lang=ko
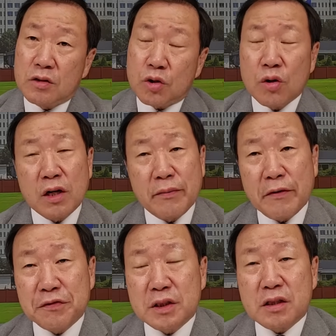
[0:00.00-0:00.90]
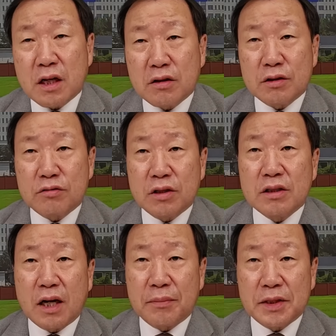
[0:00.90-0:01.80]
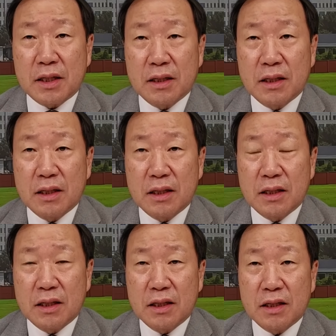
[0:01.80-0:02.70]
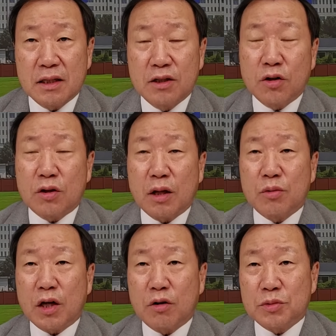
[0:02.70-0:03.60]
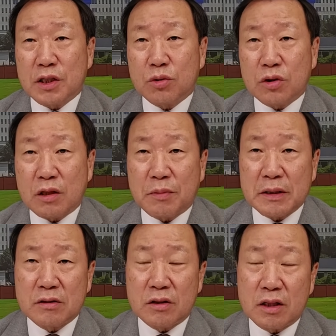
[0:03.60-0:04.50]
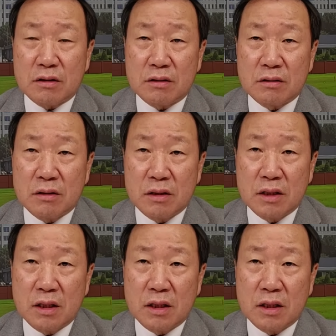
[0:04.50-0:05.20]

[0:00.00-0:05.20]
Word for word: 성남FC 사건에도 등장합니다. 그것 때문에 검찰 조사를 받은 적이 있거든요.